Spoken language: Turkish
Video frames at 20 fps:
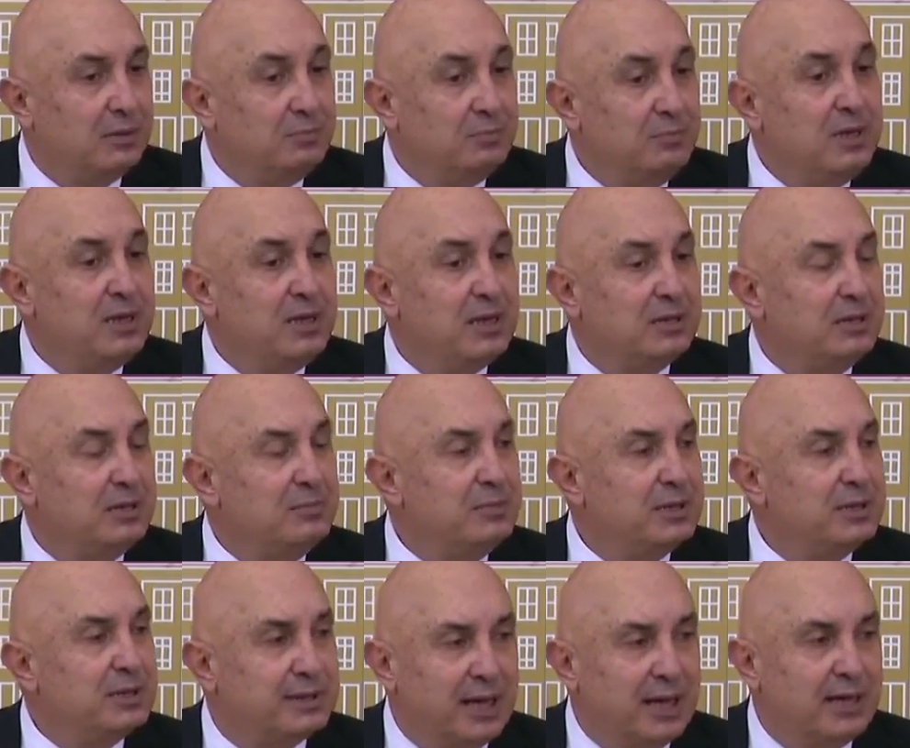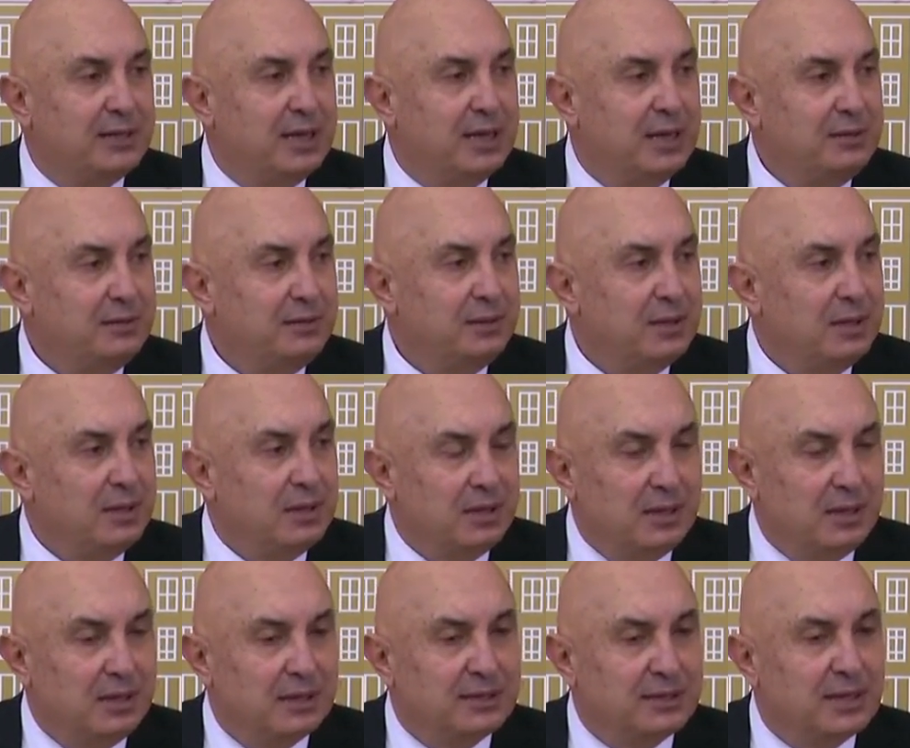milletimiz zaten
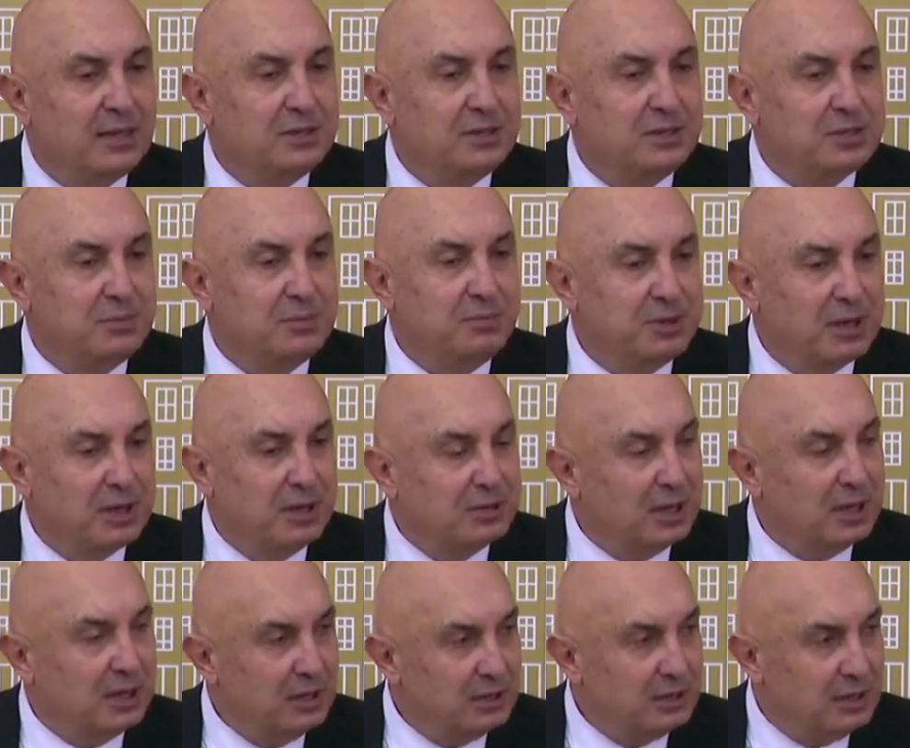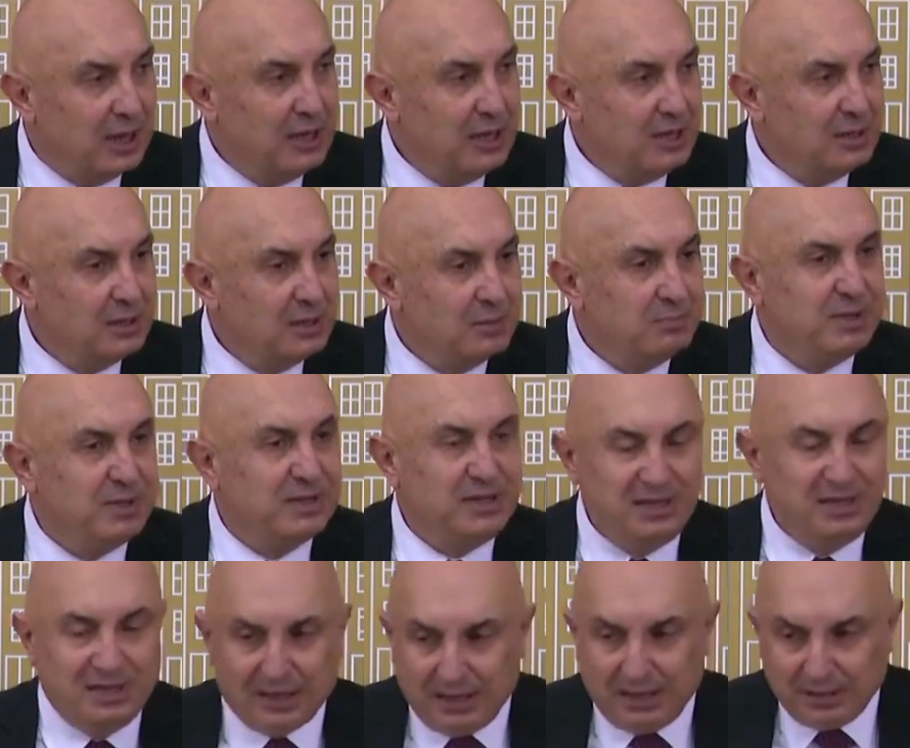e, sadece bir adayı değil
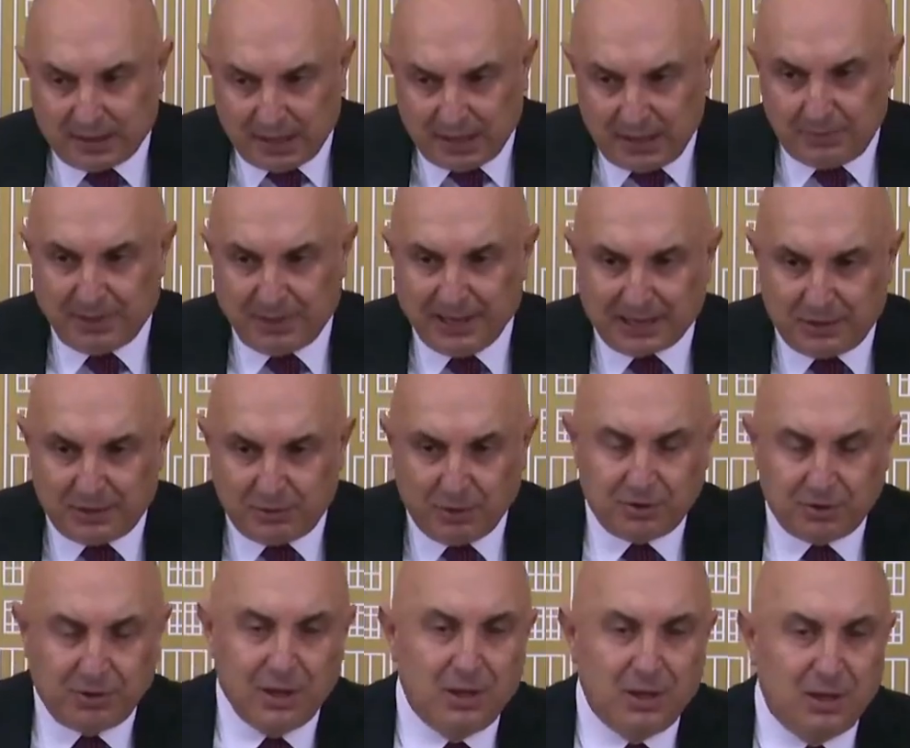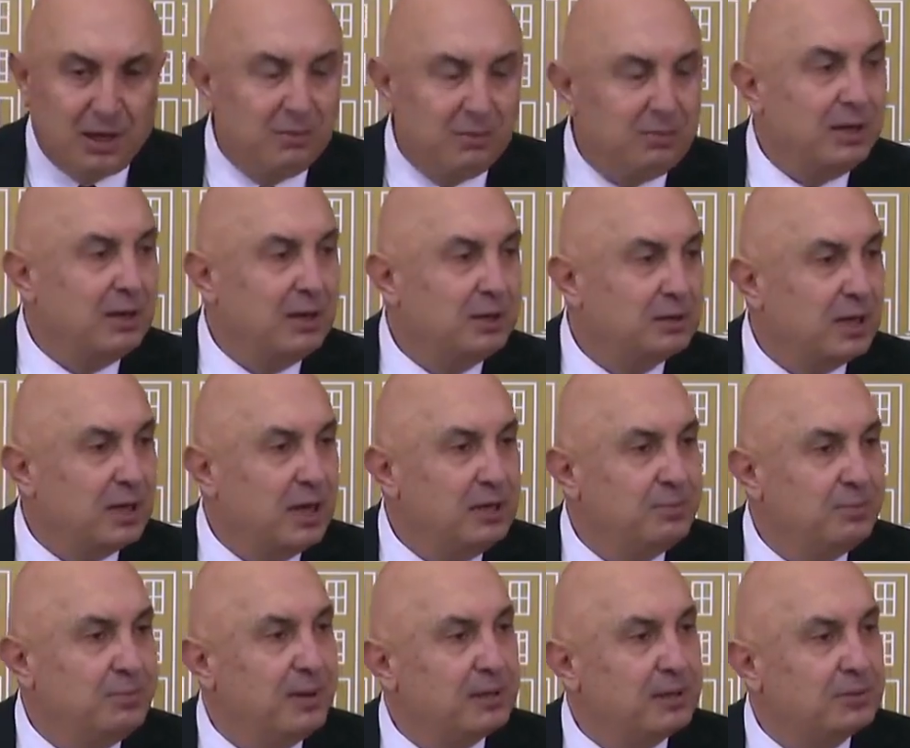bir iradeyi bekliyor ama
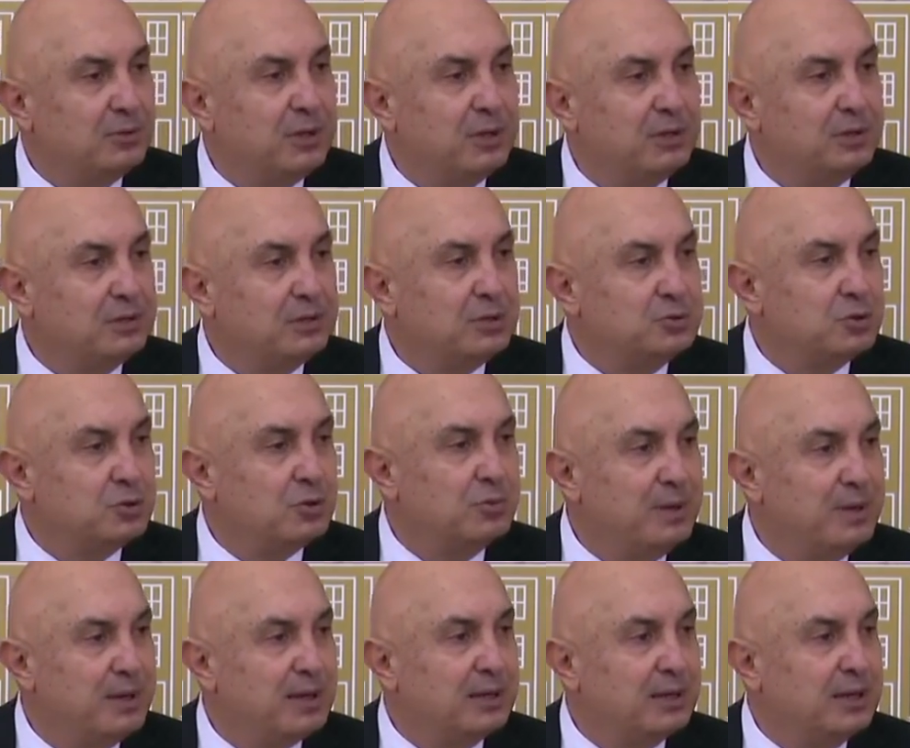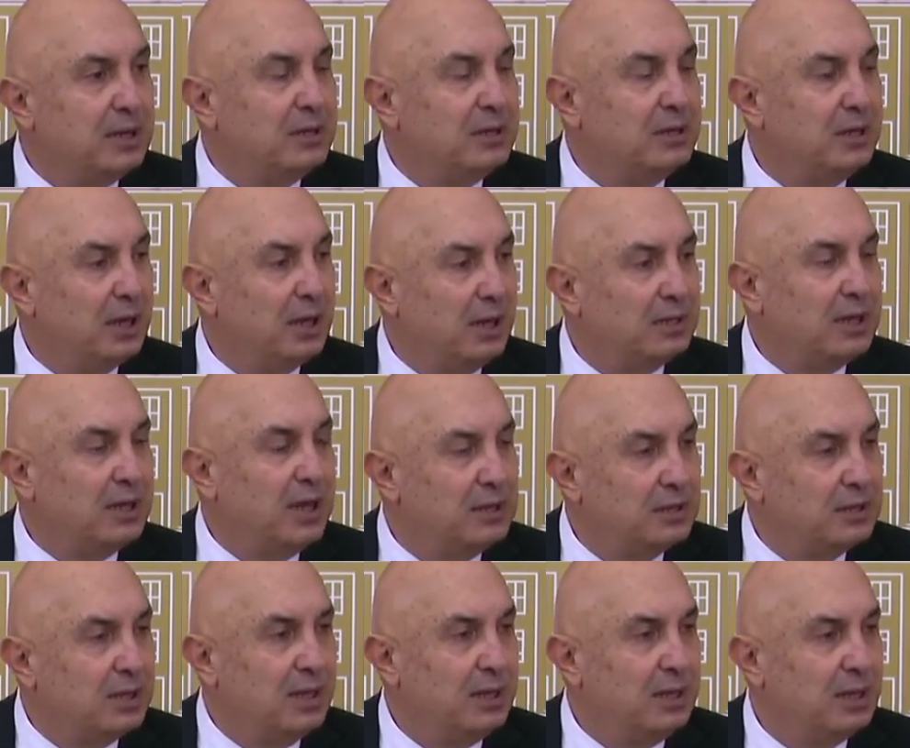Tayyip Erdoğan'ın da çok merak ettiği
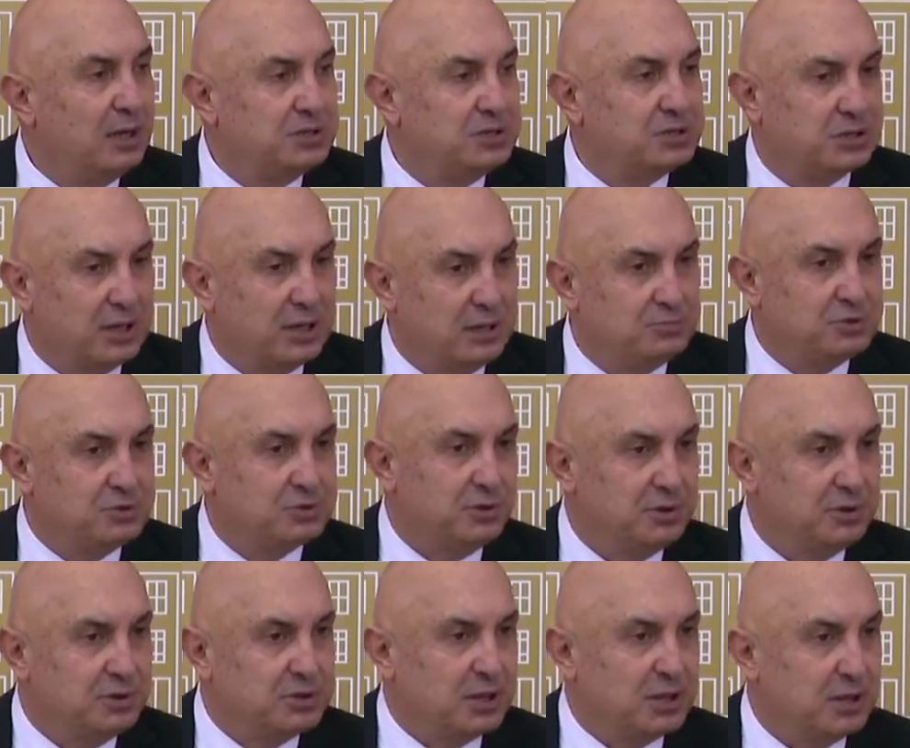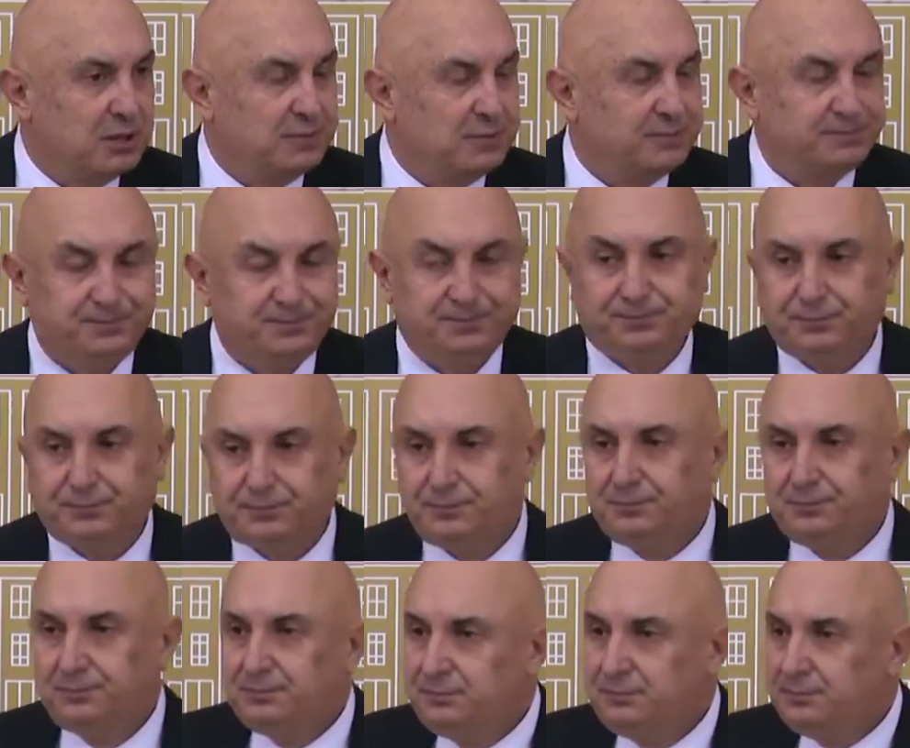aday da açıklanmış olacak.
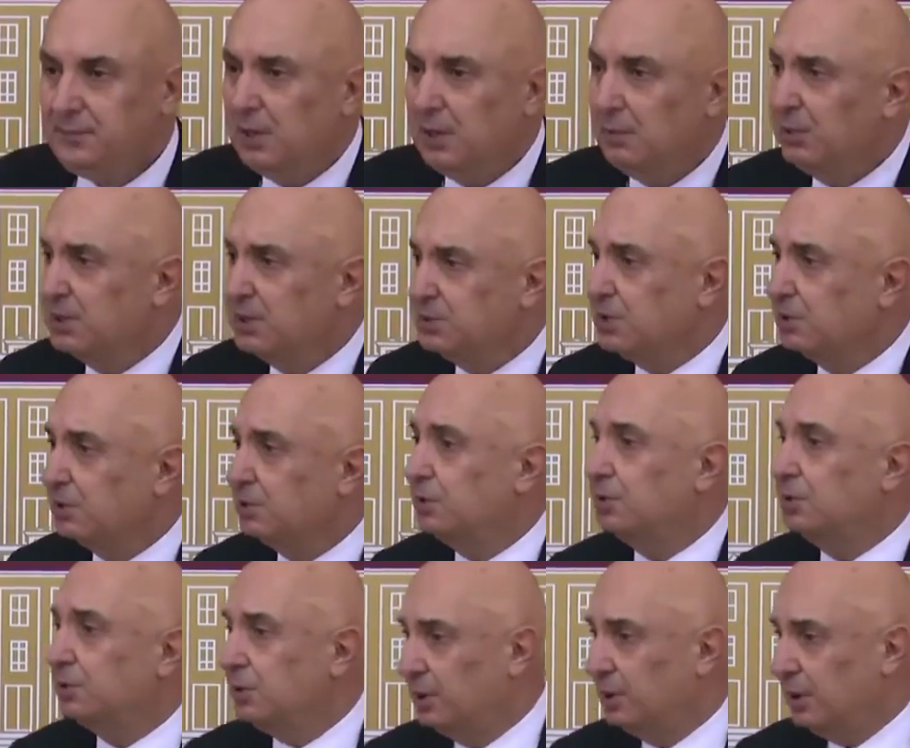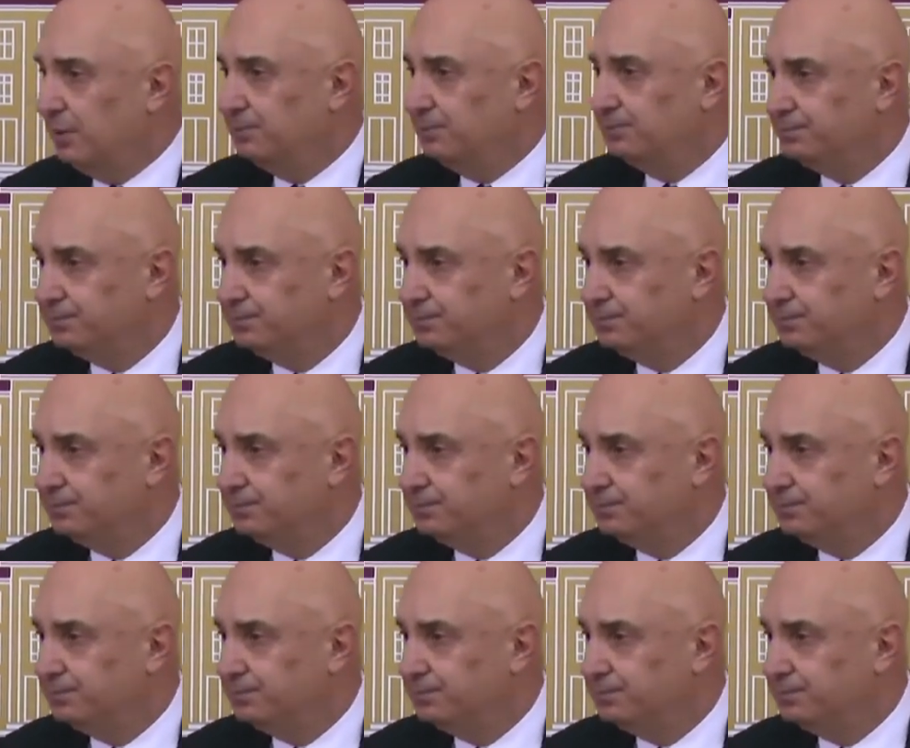Başka soru soran?